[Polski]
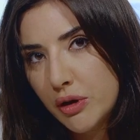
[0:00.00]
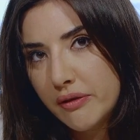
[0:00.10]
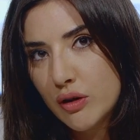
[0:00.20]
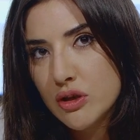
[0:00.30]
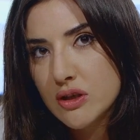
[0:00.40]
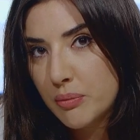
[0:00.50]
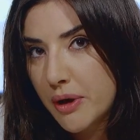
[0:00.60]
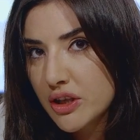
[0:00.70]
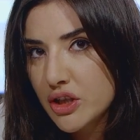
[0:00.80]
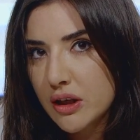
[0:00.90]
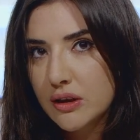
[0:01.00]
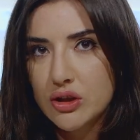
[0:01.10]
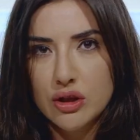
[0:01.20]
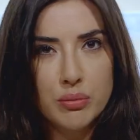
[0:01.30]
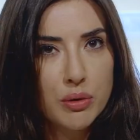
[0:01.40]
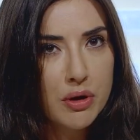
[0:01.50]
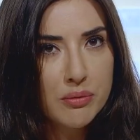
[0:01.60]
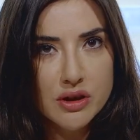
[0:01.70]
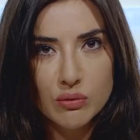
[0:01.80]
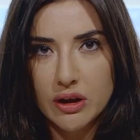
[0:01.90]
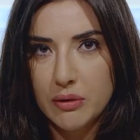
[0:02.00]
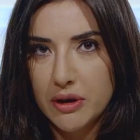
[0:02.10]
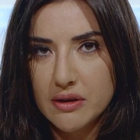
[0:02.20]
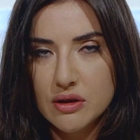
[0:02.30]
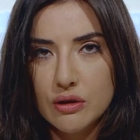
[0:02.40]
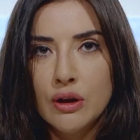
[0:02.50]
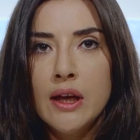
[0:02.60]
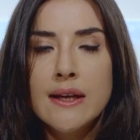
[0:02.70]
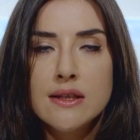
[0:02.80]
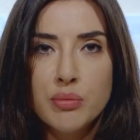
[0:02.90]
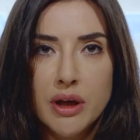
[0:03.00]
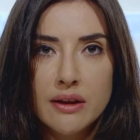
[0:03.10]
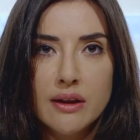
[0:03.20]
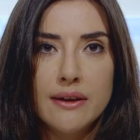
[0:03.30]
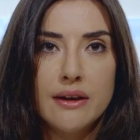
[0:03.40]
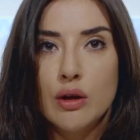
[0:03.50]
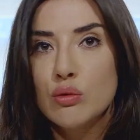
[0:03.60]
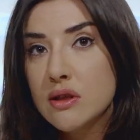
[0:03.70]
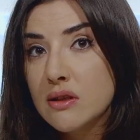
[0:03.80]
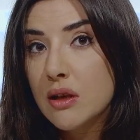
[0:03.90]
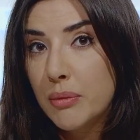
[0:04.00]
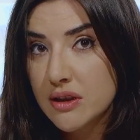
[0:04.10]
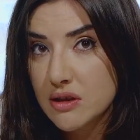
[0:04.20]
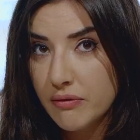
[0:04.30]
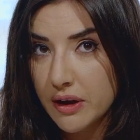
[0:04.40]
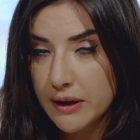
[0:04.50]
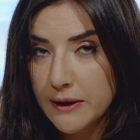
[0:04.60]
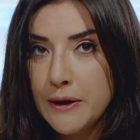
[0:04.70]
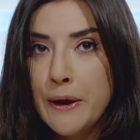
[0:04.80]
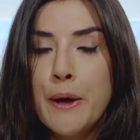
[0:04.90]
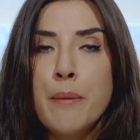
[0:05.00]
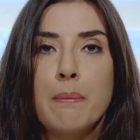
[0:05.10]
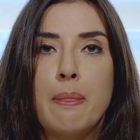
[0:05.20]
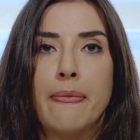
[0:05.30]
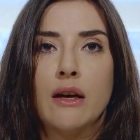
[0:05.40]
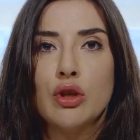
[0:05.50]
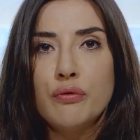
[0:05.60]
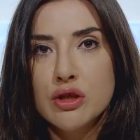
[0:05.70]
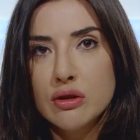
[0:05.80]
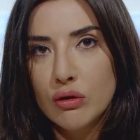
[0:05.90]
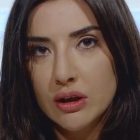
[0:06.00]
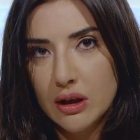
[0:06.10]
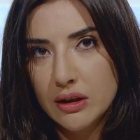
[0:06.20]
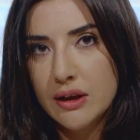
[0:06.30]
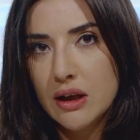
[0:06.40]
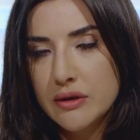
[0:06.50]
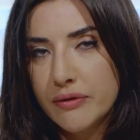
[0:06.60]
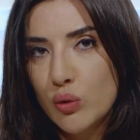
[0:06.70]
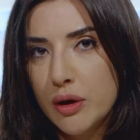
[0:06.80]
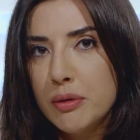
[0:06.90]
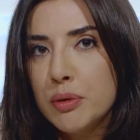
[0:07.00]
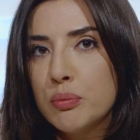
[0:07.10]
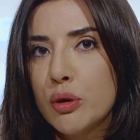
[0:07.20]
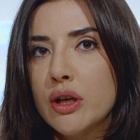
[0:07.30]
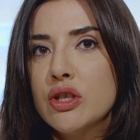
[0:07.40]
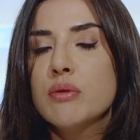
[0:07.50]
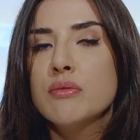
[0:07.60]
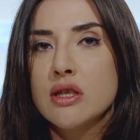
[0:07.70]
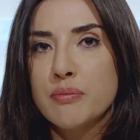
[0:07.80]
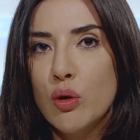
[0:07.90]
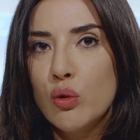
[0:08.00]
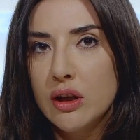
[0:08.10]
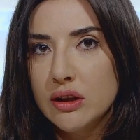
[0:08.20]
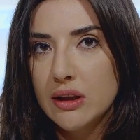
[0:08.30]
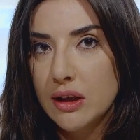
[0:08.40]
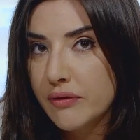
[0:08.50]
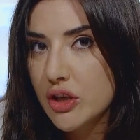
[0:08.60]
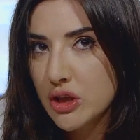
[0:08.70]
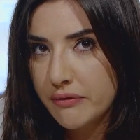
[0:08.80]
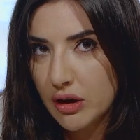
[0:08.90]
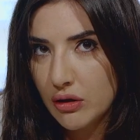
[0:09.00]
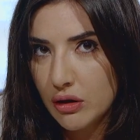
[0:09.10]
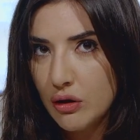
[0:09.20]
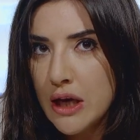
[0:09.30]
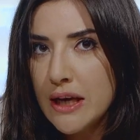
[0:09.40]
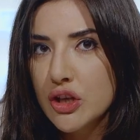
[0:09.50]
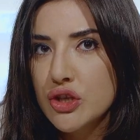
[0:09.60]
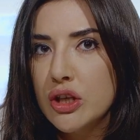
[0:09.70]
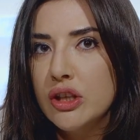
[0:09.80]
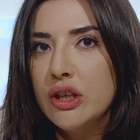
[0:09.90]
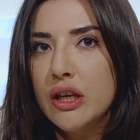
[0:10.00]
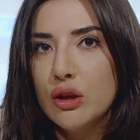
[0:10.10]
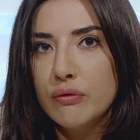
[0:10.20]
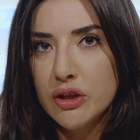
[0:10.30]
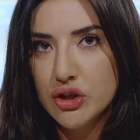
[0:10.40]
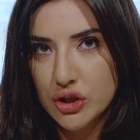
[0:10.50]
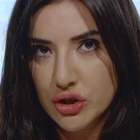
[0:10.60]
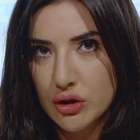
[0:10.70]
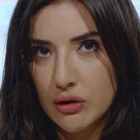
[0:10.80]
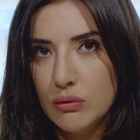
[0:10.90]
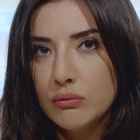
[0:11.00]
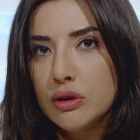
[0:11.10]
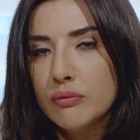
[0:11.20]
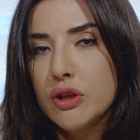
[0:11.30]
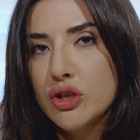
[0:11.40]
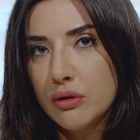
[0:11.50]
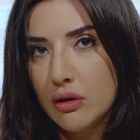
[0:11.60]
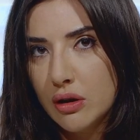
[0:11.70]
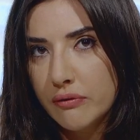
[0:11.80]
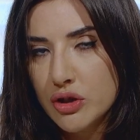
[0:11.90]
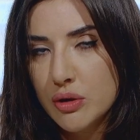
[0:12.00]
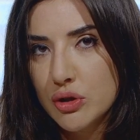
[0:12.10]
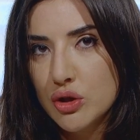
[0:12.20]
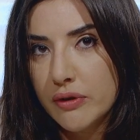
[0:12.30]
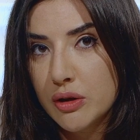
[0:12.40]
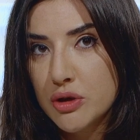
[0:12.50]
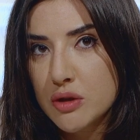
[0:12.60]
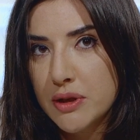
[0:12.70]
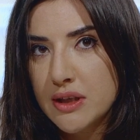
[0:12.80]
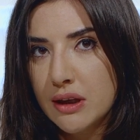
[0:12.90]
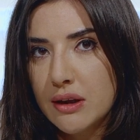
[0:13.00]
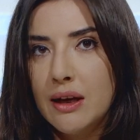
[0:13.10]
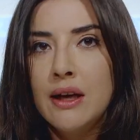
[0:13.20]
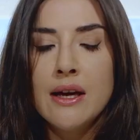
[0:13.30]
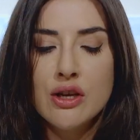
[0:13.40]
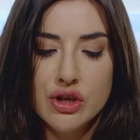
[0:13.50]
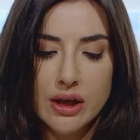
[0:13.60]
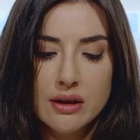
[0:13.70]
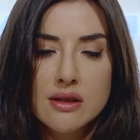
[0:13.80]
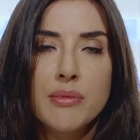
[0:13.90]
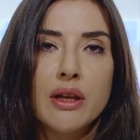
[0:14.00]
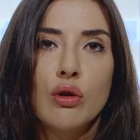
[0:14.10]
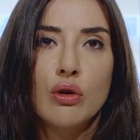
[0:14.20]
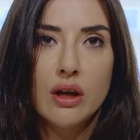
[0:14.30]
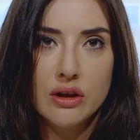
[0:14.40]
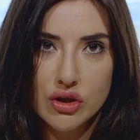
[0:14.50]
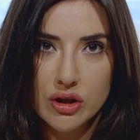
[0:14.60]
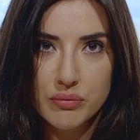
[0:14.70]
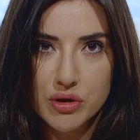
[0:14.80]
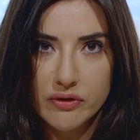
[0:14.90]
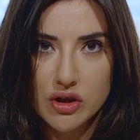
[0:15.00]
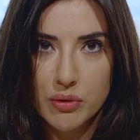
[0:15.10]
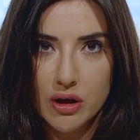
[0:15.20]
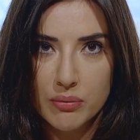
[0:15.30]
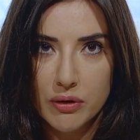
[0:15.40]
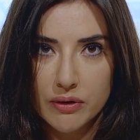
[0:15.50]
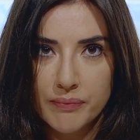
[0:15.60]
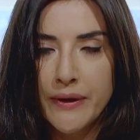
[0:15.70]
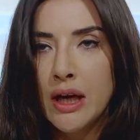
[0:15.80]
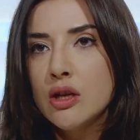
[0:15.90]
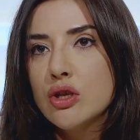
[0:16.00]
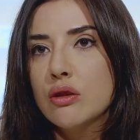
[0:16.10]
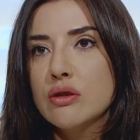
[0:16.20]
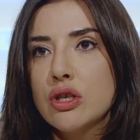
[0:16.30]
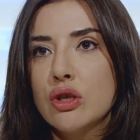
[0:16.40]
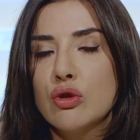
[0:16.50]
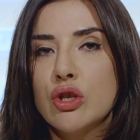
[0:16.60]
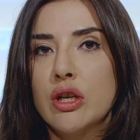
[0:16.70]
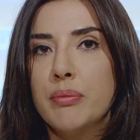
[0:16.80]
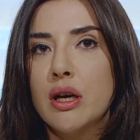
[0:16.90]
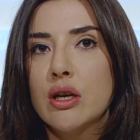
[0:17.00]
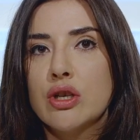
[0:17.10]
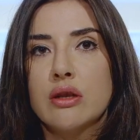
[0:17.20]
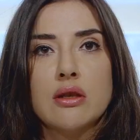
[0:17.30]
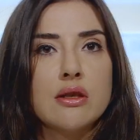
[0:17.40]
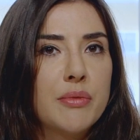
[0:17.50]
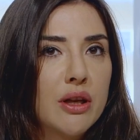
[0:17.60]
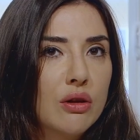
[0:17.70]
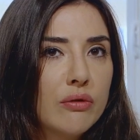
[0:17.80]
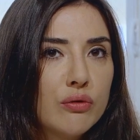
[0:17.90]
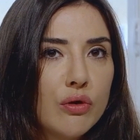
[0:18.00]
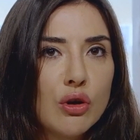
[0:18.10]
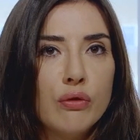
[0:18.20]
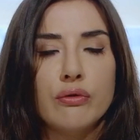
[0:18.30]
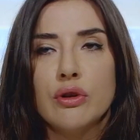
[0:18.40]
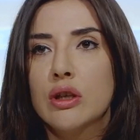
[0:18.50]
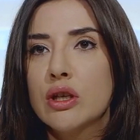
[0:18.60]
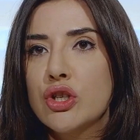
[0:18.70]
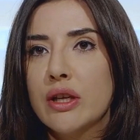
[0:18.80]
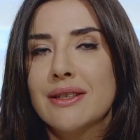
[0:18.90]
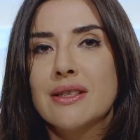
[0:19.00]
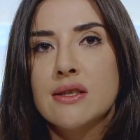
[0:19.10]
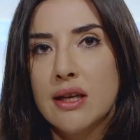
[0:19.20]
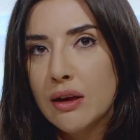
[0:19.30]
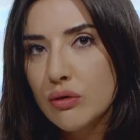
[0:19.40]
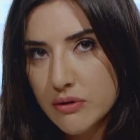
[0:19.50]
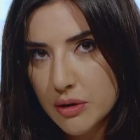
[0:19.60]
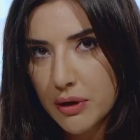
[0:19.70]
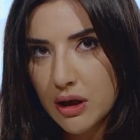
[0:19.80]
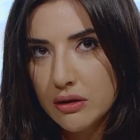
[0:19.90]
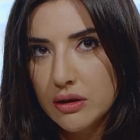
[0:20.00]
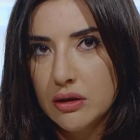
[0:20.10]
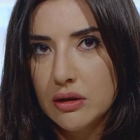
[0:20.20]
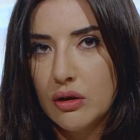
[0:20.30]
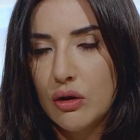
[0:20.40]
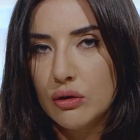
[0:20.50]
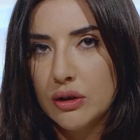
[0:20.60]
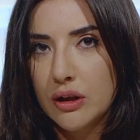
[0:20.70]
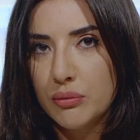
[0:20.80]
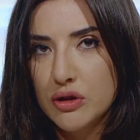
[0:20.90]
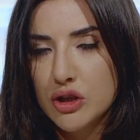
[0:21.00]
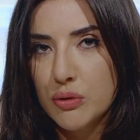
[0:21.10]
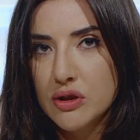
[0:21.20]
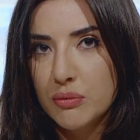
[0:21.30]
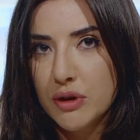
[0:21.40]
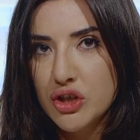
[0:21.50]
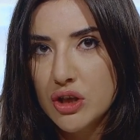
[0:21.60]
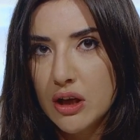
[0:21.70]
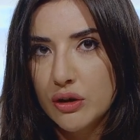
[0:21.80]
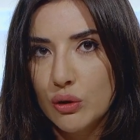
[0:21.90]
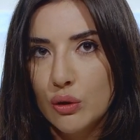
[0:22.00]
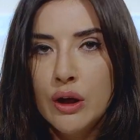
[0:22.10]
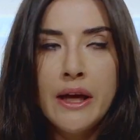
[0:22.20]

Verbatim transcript: pojawiają się zaparcia, także te problemy są takie bardzo zmienne, nieusystematyzowane. Mm, to wszystko generalnie klasyfikujemy pod pojęciem zespołu jelita nadwrażliwego, jeżeli nie towarzyszą tym właśnie dolegliwościom odczuwanym przez pacjenta żadne zmiany organiczne w przewodzie pokarmowym. Czyli oznacza to, że nie ma żadnych zmian nowotworowych, żadnych stanów zapalnych o takim dosyć mocnym nasileniu,